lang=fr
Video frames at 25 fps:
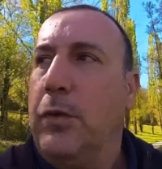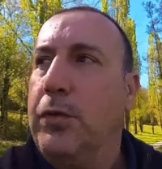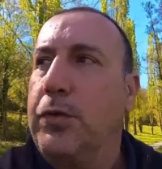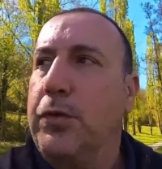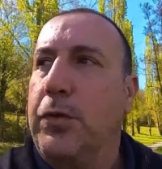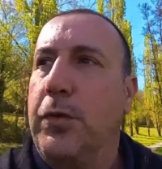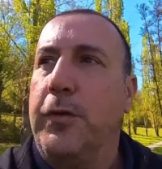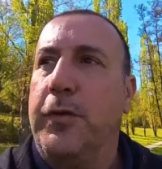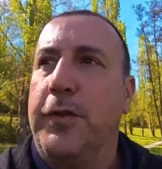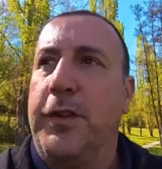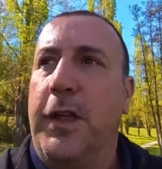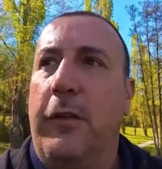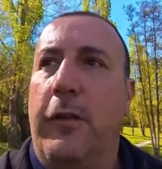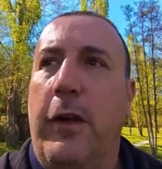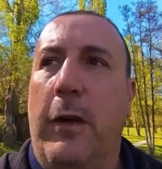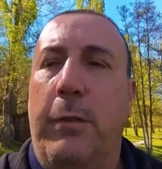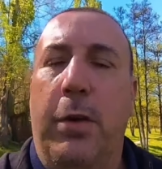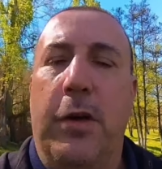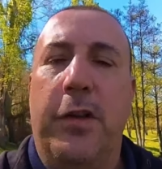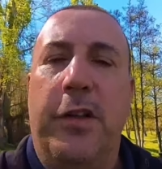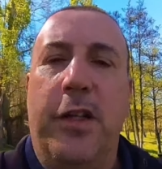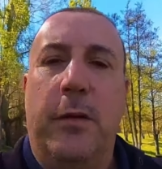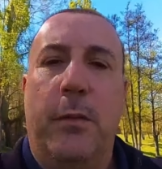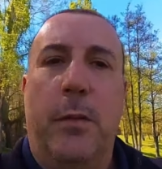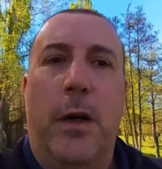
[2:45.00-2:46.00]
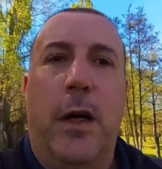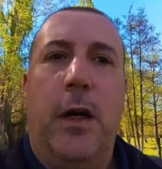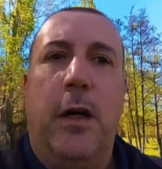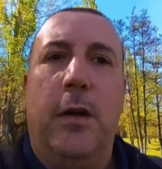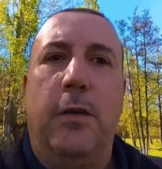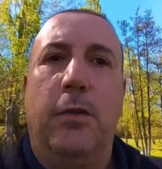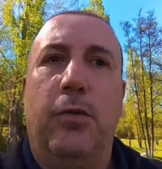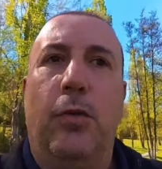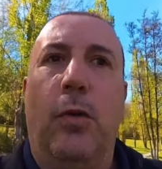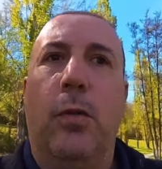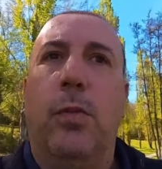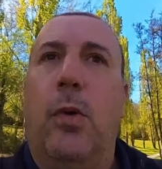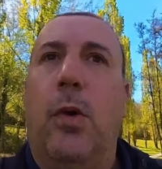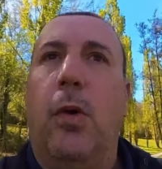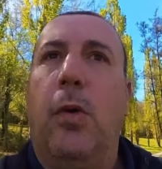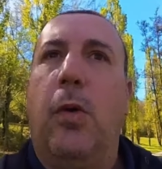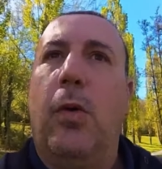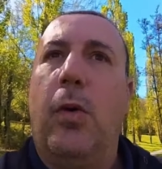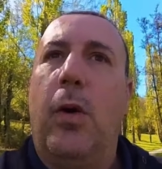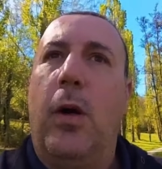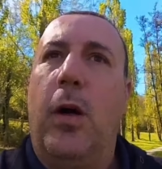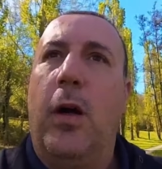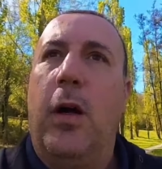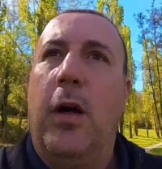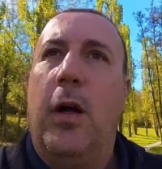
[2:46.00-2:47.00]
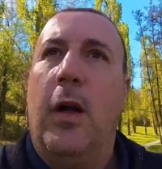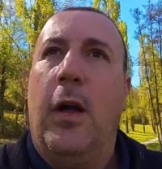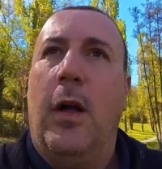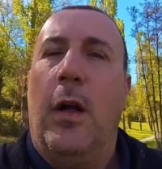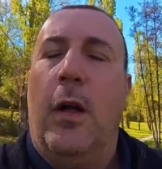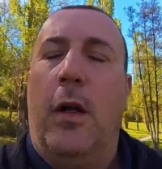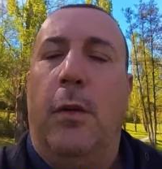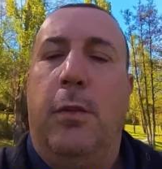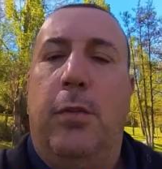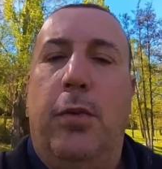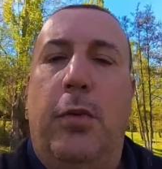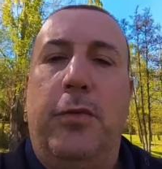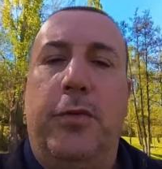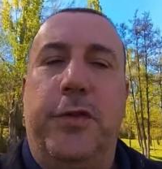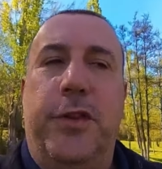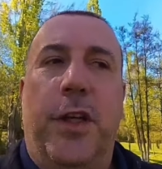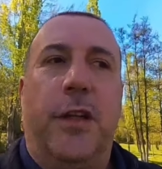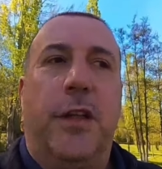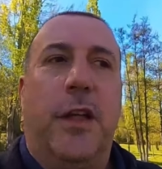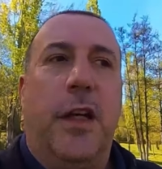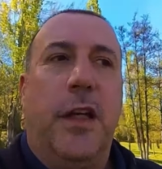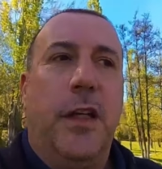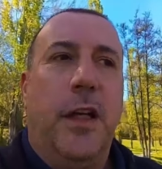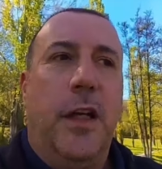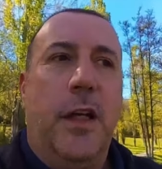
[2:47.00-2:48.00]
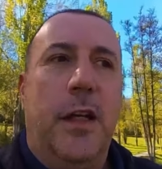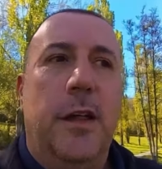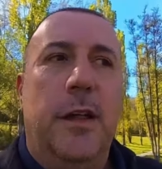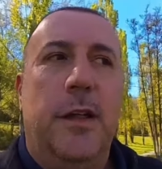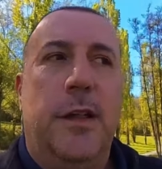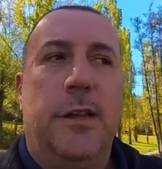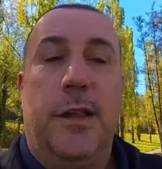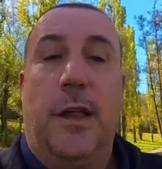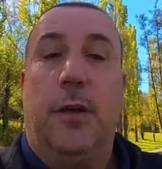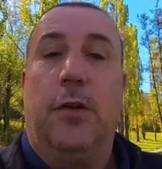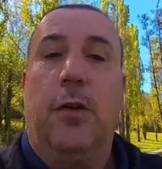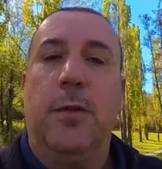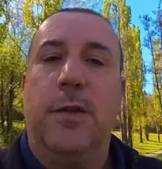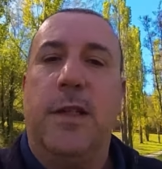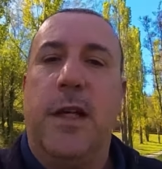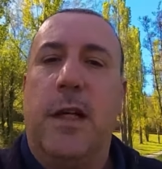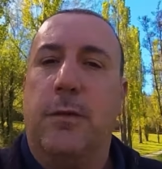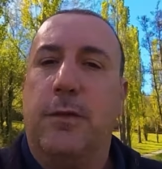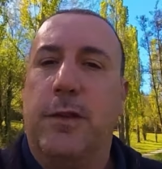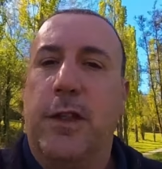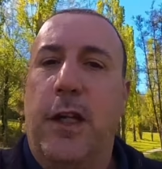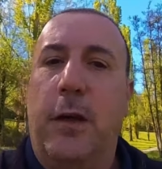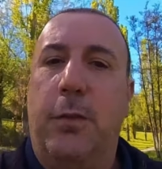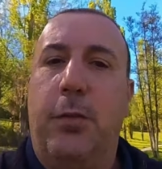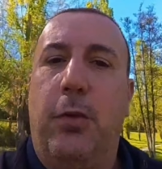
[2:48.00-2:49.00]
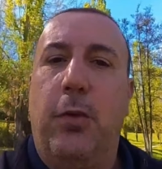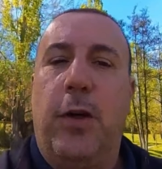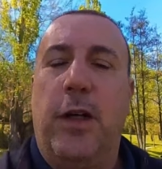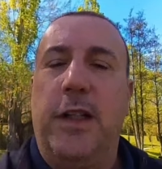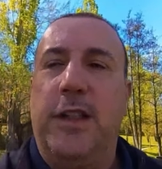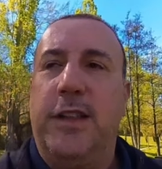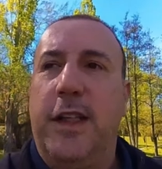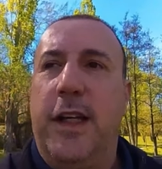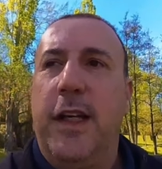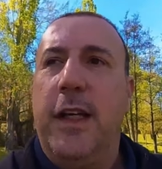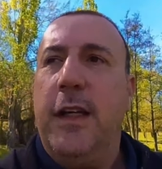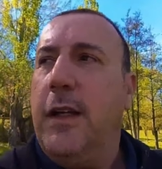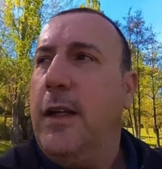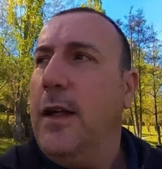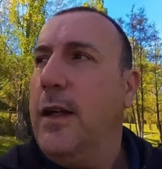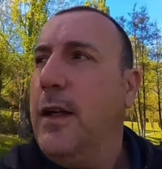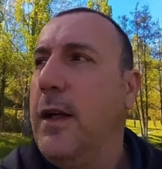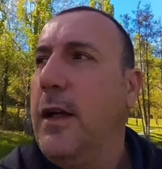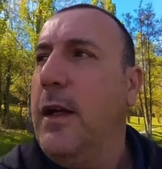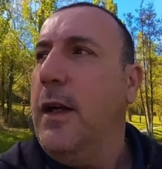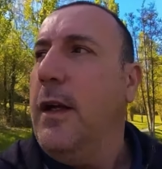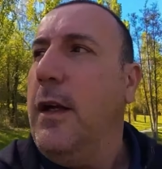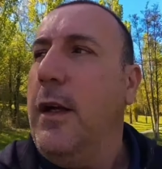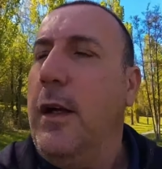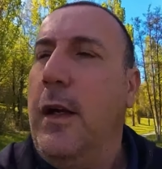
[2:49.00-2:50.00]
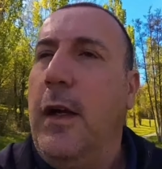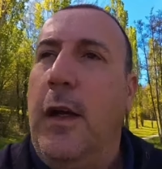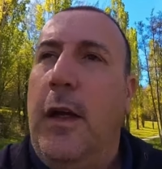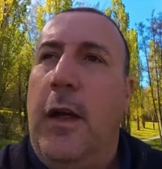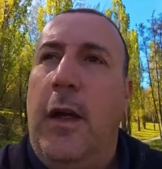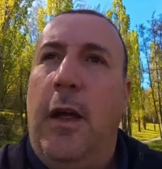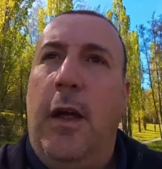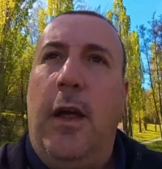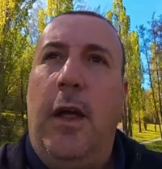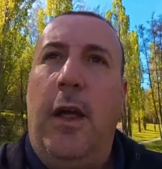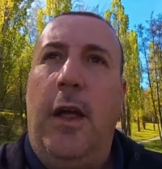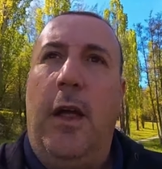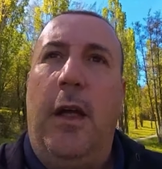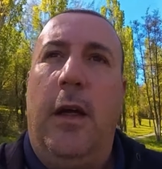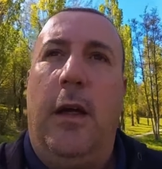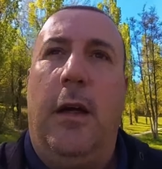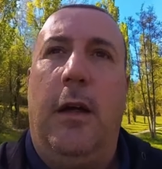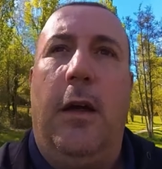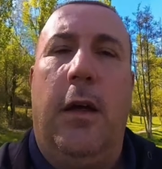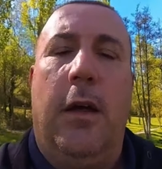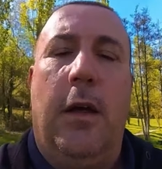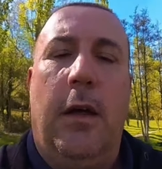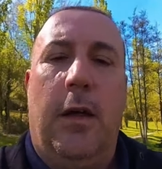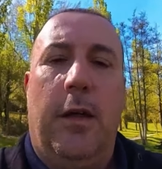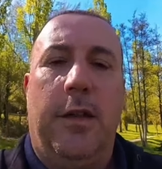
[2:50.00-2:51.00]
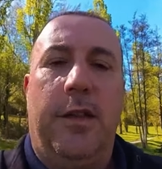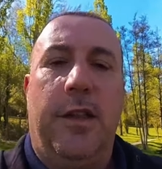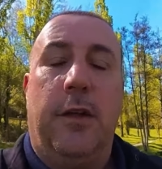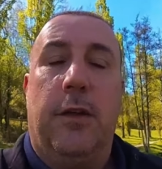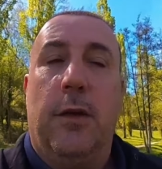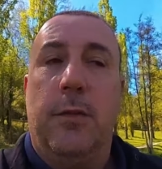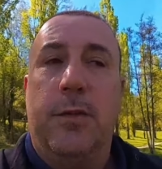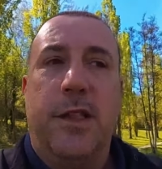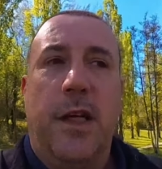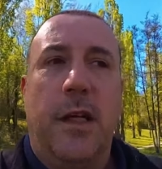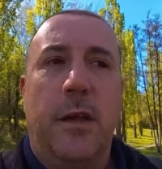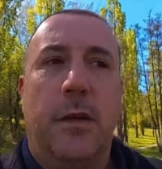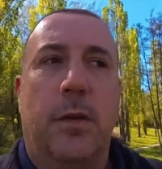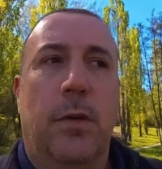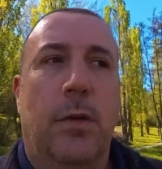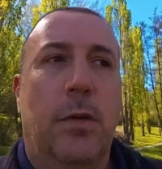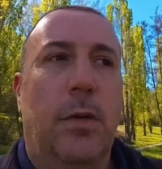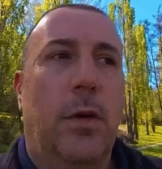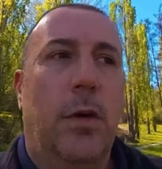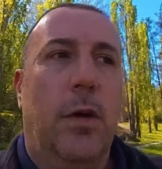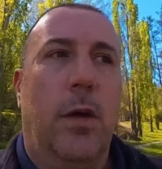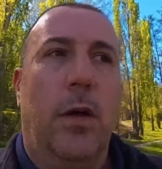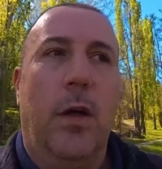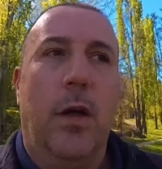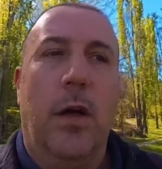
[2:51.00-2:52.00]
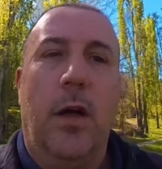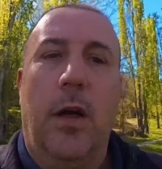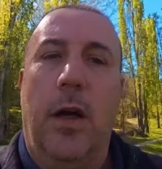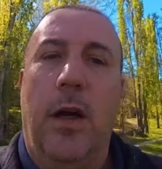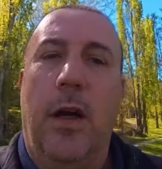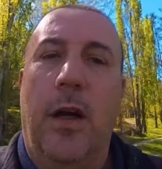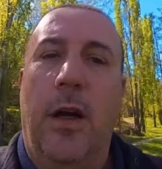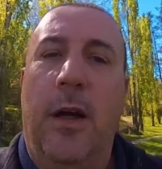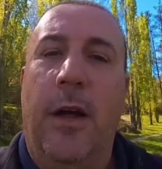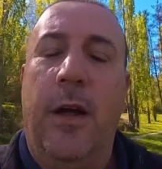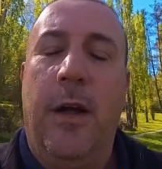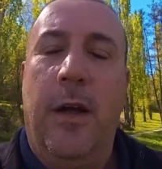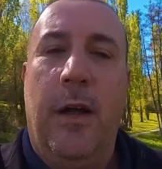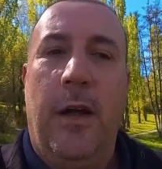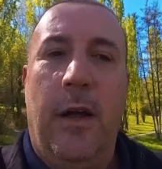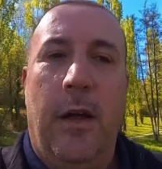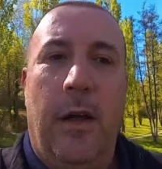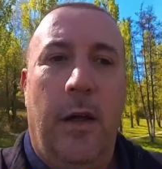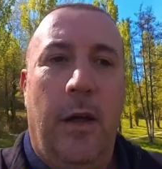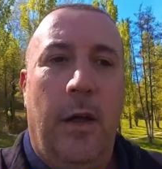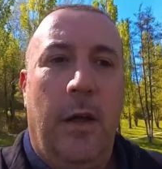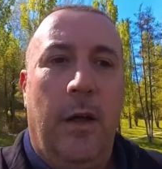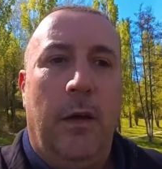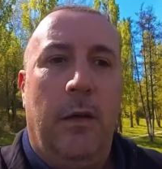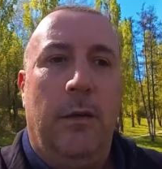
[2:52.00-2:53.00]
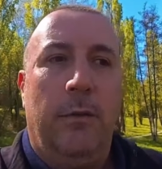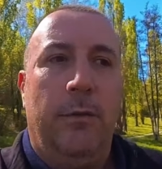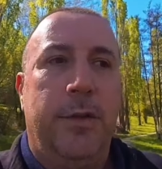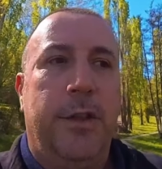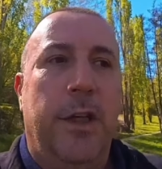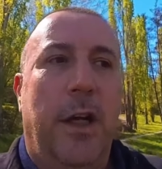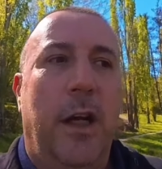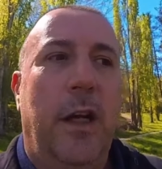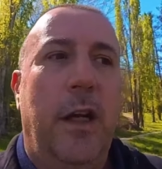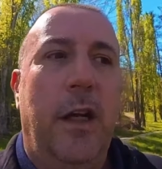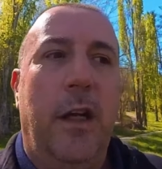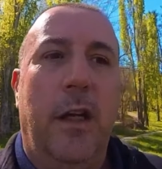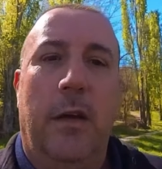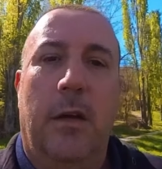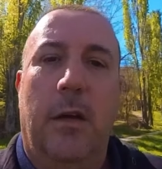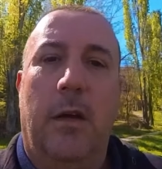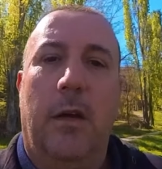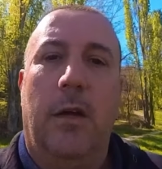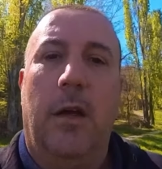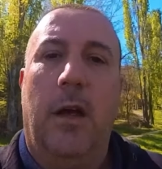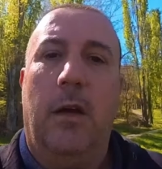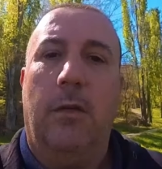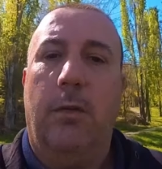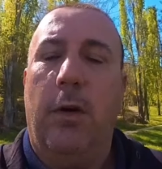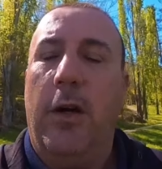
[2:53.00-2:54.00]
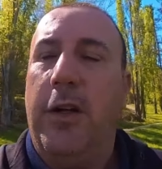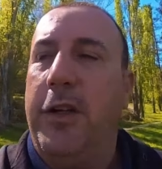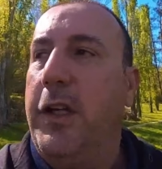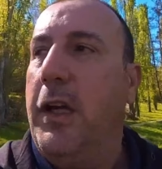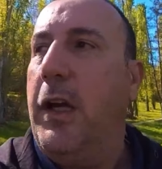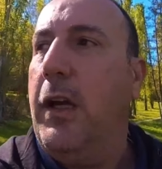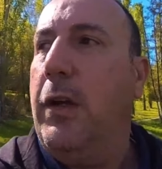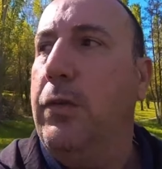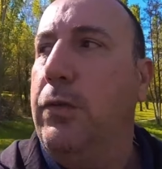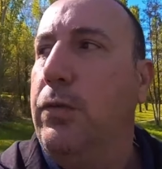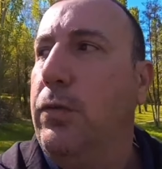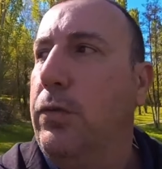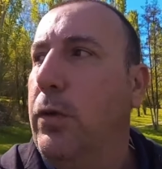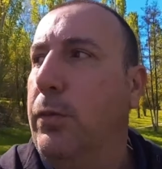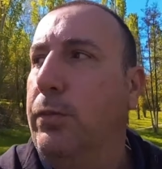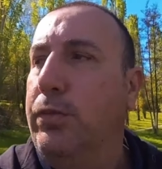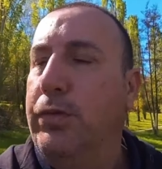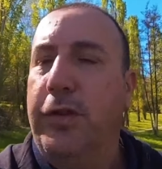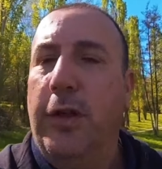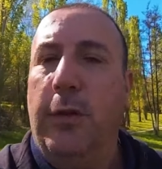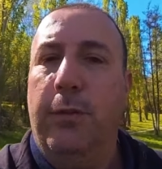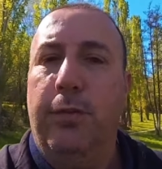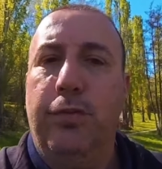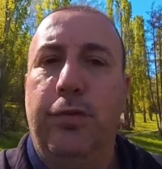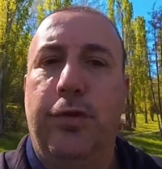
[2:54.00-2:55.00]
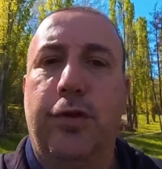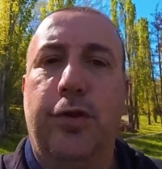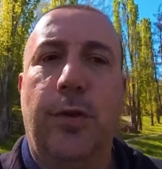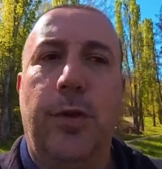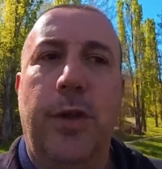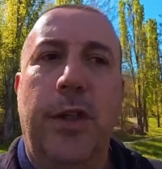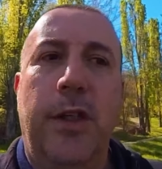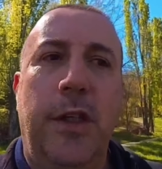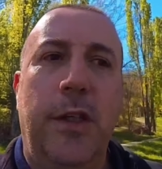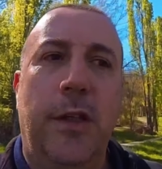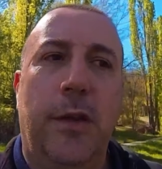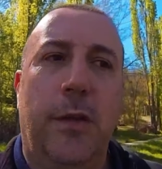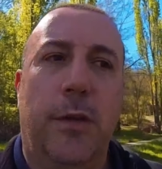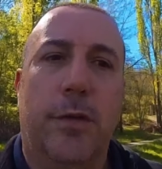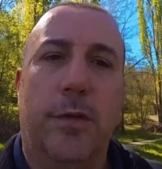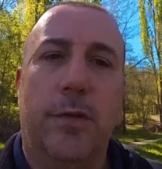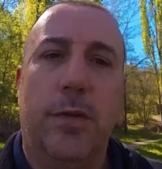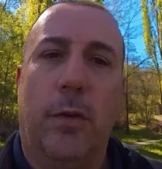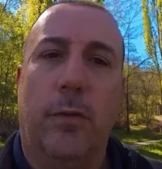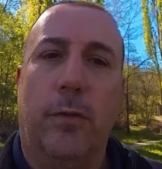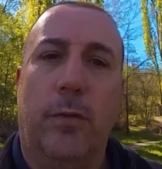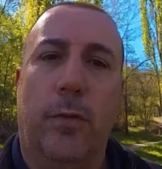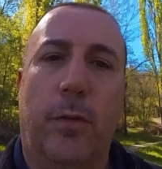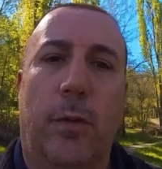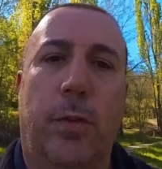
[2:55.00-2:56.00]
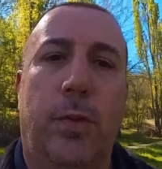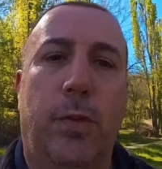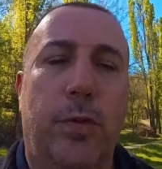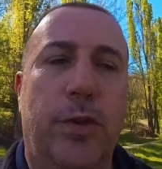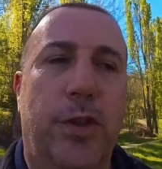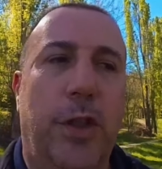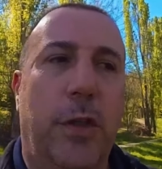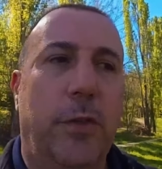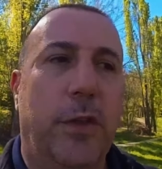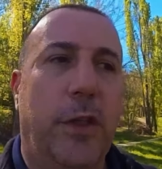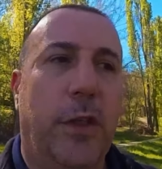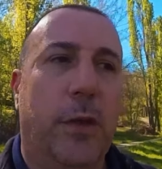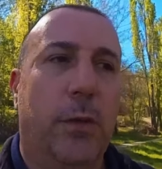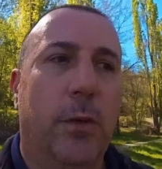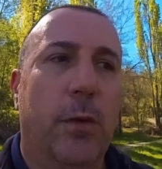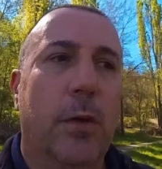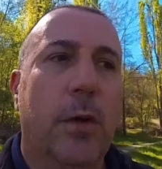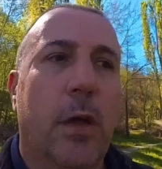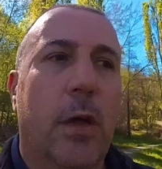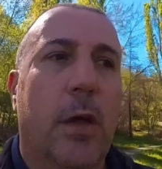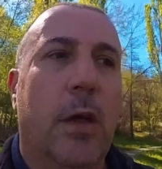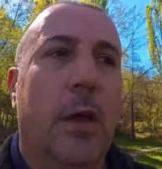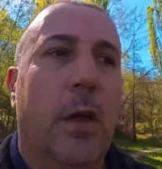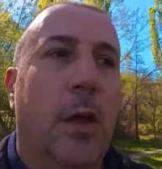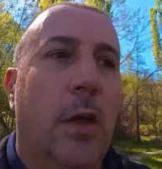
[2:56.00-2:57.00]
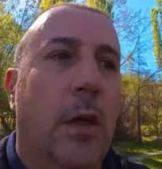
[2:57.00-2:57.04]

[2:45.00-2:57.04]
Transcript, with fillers: tout ce que vous avez à portée de main, une GoPro, pour vous entraîner. C'est comme ça que vous allez progresser. Et euh, c'est comme ça que euh, vous allez euh, avoir des rendus de plus en plus jolis sur vos projets vidéo.